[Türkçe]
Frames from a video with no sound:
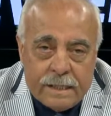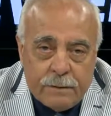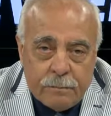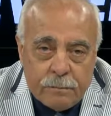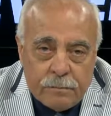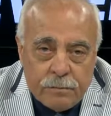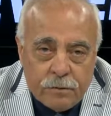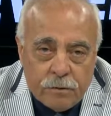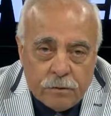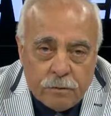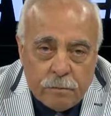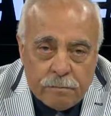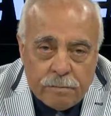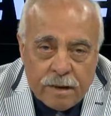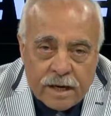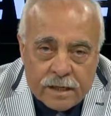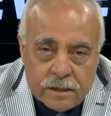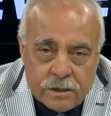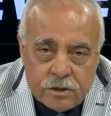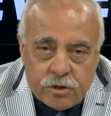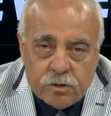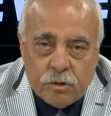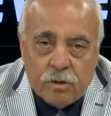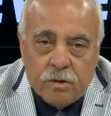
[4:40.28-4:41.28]
bu
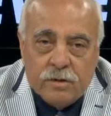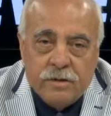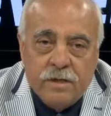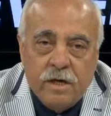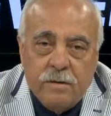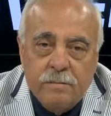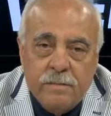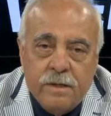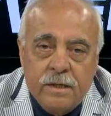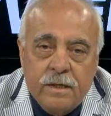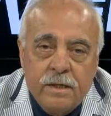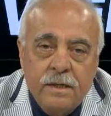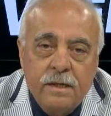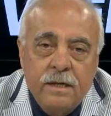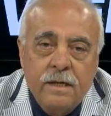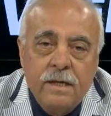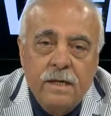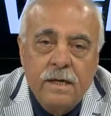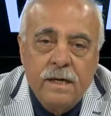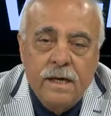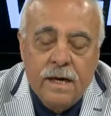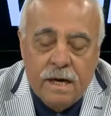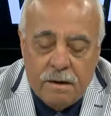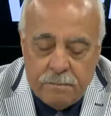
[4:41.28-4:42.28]
barış ortamını
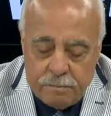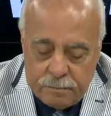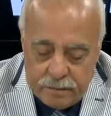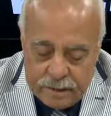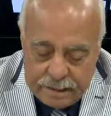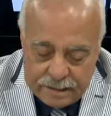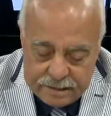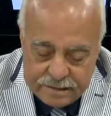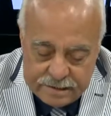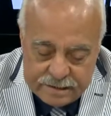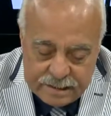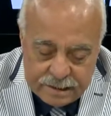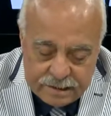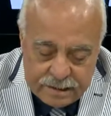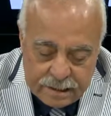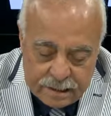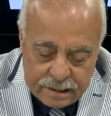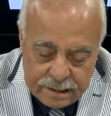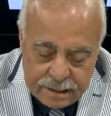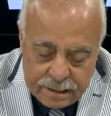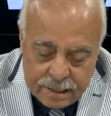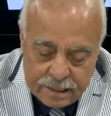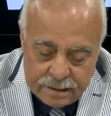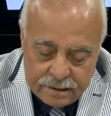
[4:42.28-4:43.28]
hep
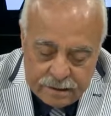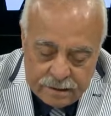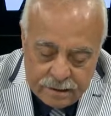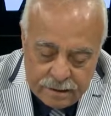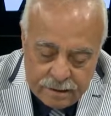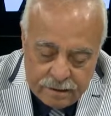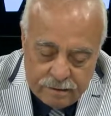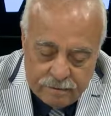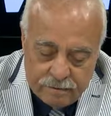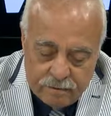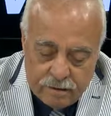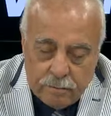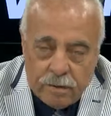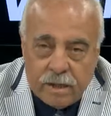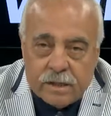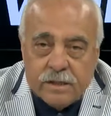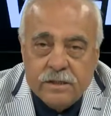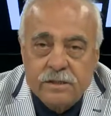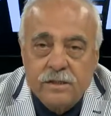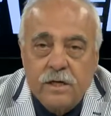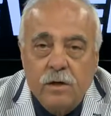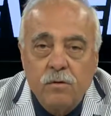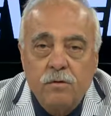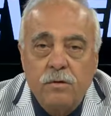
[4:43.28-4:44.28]
zedeleyen ve
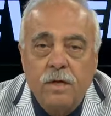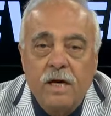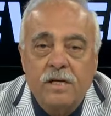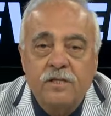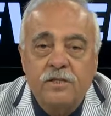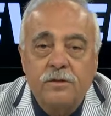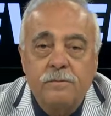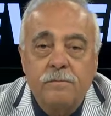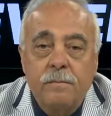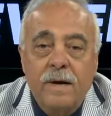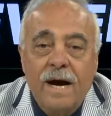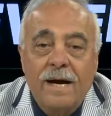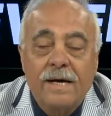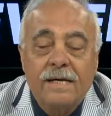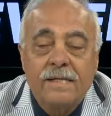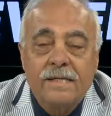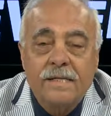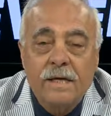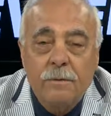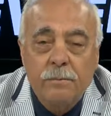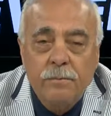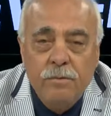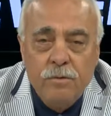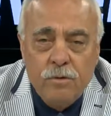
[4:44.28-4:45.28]
barışa
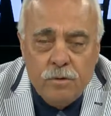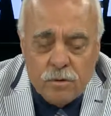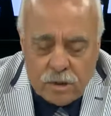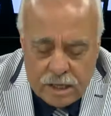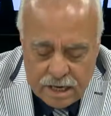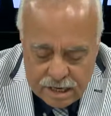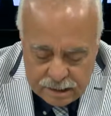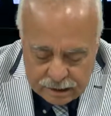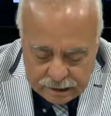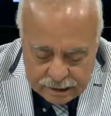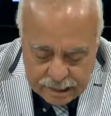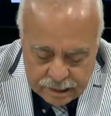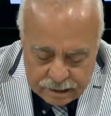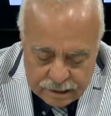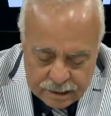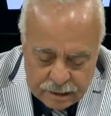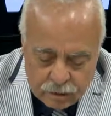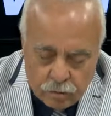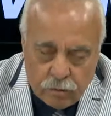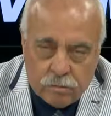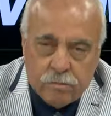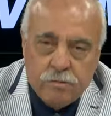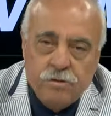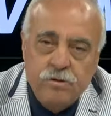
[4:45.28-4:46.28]
ulaşmakta büyük
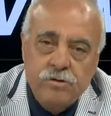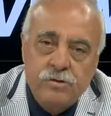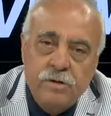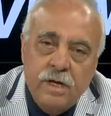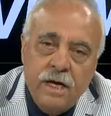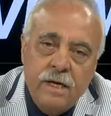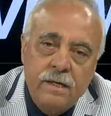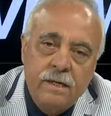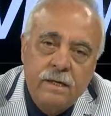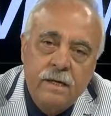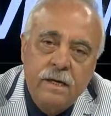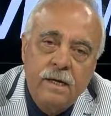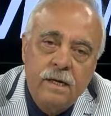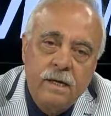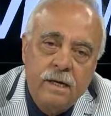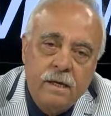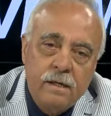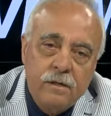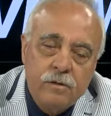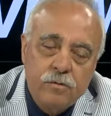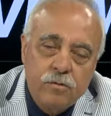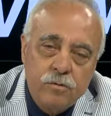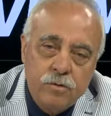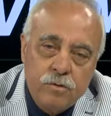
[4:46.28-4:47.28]
engeller oluşturan
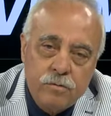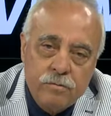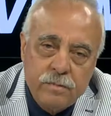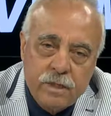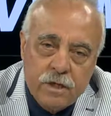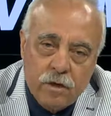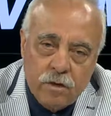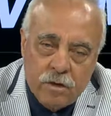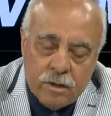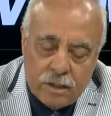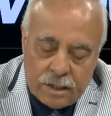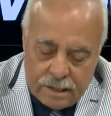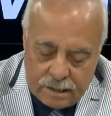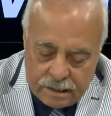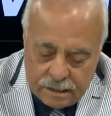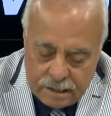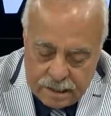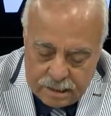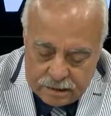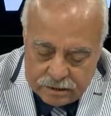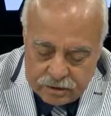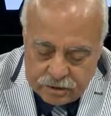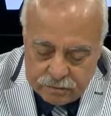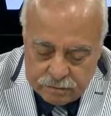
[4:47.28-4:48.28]
durumlar olarak
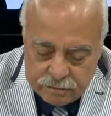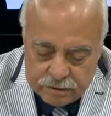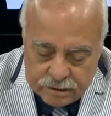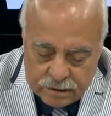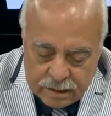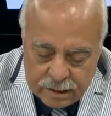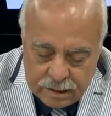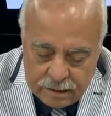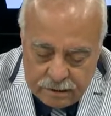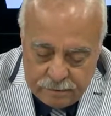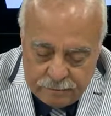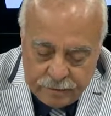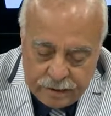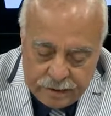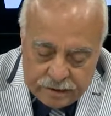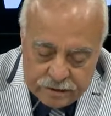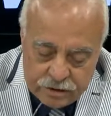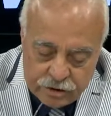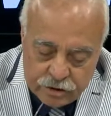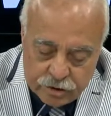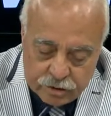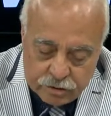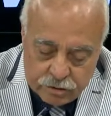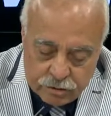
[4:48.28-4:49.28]
karşımıza
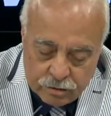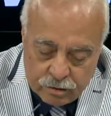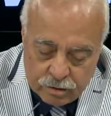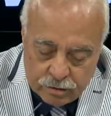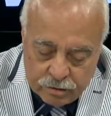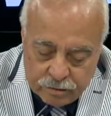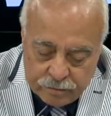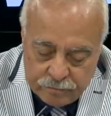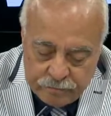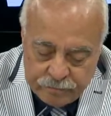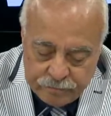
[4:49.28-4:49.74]
çıkıyor.